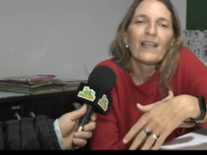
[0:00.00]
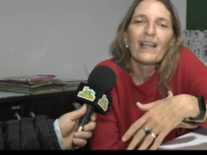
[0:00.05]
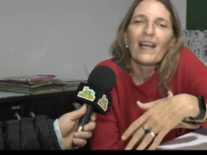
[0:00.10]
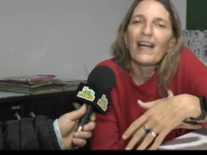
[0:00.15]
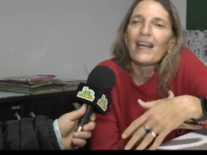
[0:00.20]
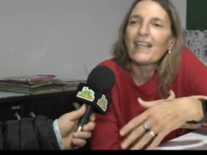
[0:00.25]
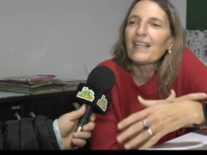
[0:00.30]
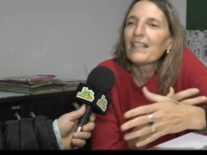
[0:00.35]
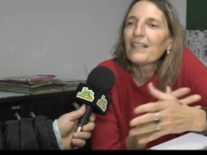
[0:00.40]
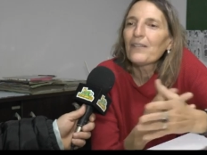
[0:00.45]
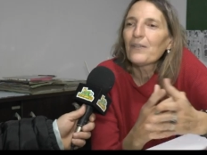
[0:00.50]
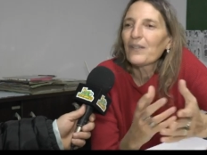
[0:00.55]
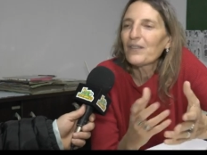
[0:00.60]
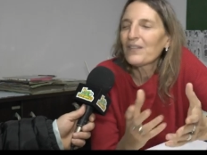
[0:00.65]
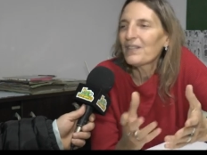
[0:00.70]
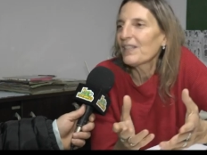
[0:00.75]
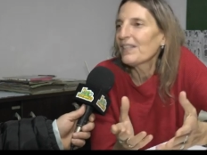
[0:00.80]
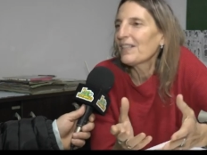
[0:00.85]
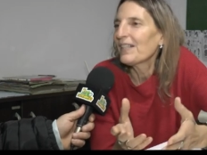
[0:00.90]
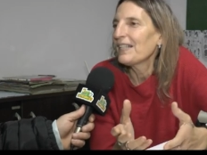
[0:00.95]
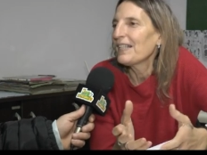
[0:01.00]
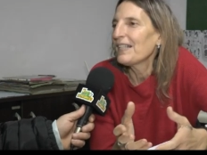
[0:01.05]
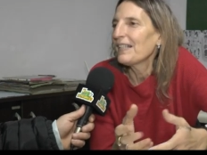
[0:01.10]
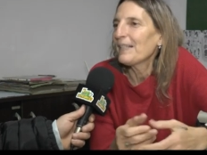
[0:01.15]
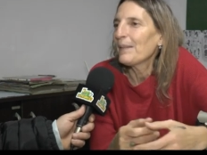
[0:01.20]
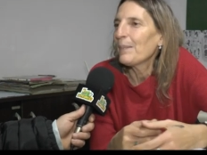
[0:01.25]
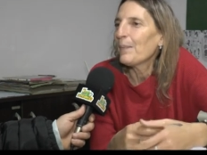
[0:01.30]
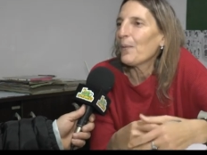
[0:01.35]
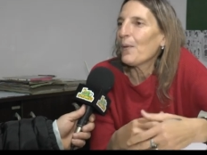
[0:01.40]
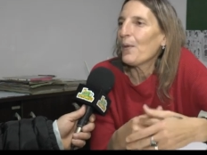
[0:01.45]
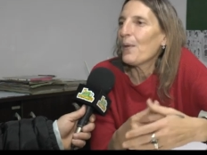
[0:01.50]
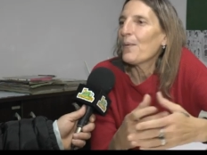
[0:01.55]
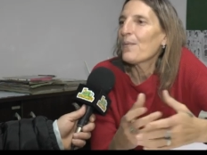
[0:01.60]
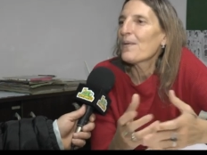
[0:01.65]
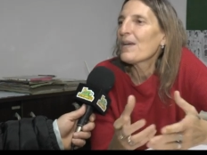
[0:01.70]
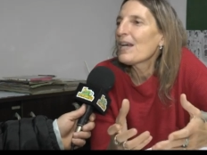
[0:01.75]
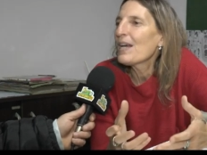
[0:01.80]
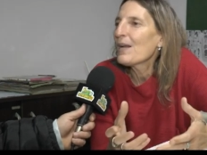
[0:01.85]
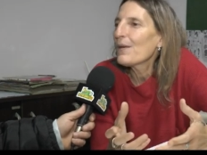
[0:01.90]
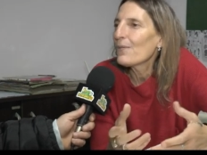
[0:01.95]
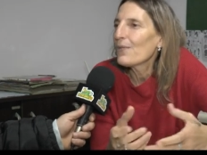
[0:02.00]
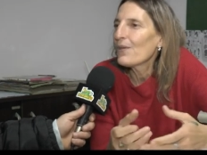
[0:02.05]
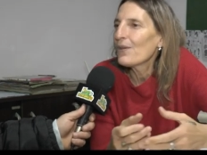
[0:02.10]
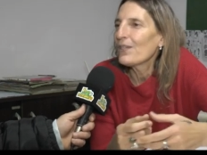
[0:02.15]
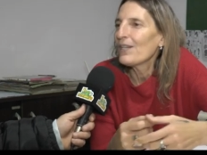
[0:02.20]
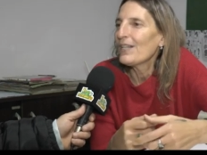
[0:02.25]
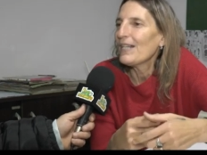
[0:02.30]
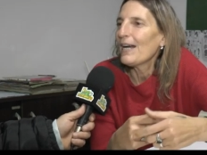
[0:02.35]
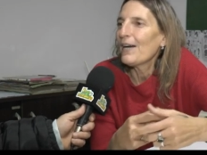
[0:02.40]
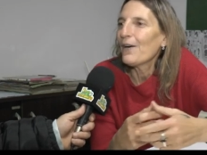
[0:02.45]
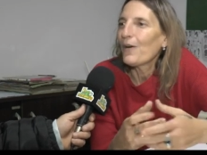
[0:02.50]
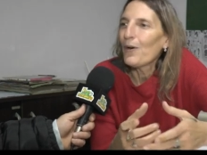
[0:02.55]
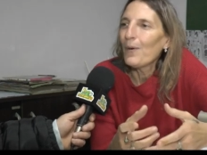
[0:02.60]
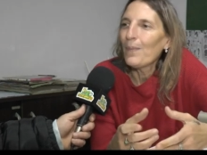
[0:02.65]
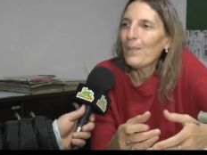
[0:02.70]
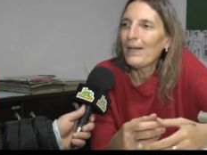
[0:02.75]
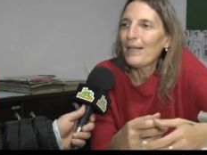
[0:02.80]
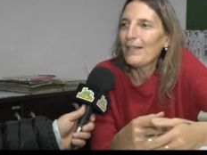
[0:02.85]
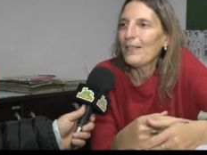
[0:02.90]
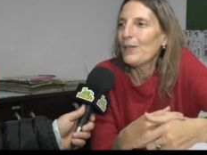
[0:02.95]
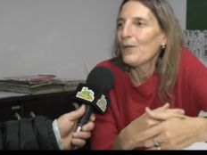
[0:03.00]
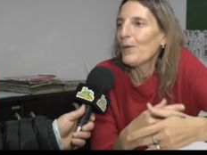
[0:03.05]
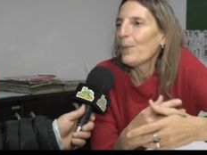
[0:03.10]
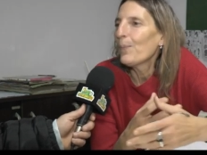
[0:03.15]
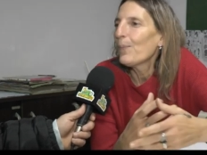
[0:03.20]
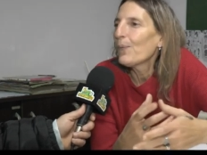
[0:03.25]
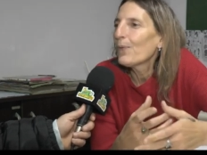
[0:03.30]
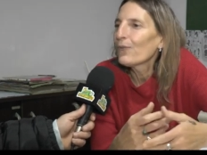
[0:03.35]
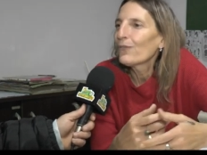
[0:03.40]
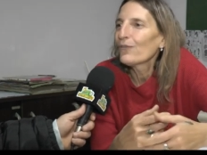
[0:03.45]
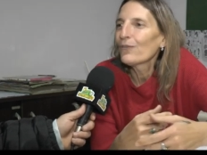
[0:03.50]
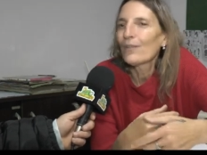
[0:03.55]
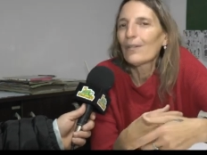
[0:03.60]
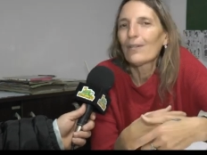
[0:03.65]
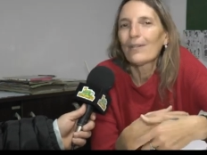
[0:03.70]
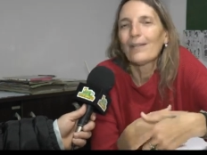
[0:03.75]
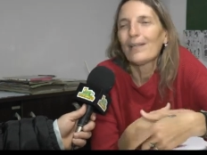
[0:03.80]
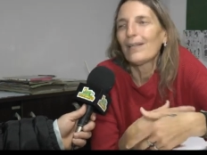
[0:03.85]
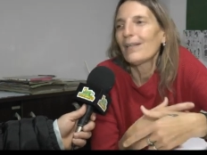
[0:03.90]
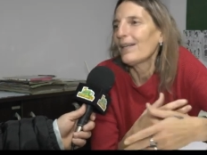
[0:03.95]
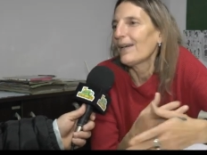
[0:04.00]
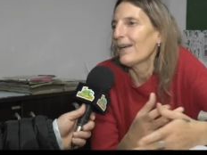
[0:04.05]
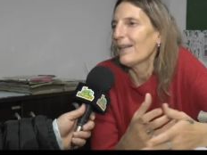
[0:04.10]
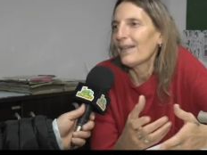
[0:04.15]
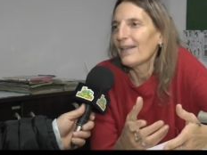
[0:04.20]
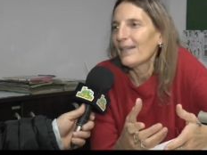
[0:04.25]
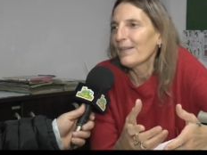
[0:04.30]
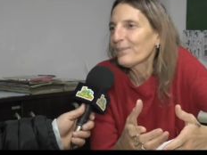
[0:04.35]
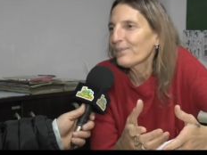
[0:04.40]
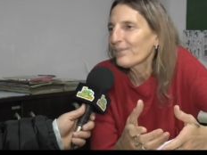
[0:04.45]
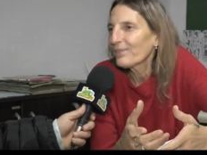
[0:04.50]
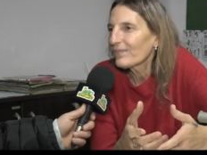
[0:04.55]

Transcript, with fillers: Ahí no existe ni el tiempo de verbo, ni las comas, ni los puntos, ni nada.